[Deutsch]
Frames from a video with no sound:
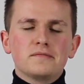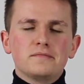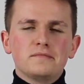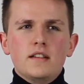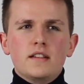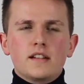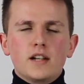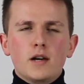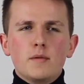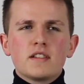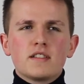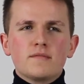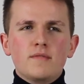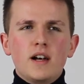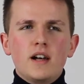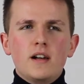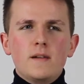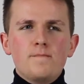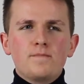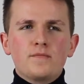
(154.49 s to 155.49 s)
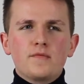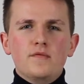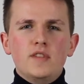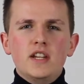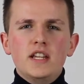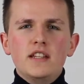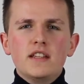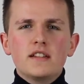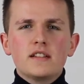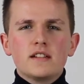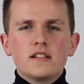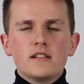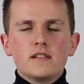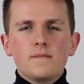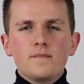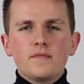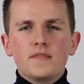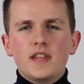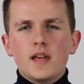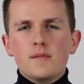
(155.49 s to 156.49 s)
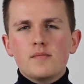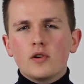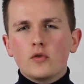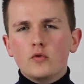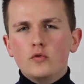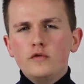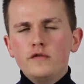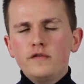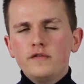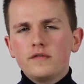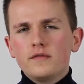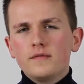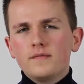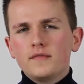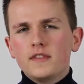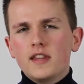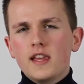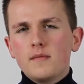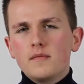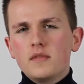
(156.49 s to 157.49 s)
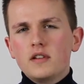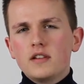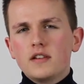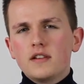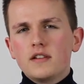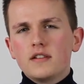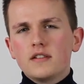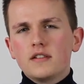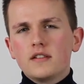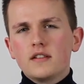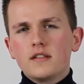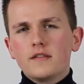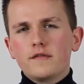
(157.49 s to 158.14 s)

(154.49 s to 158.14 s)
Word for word: Ich glaube, es war weniger der Beruf der mich äh,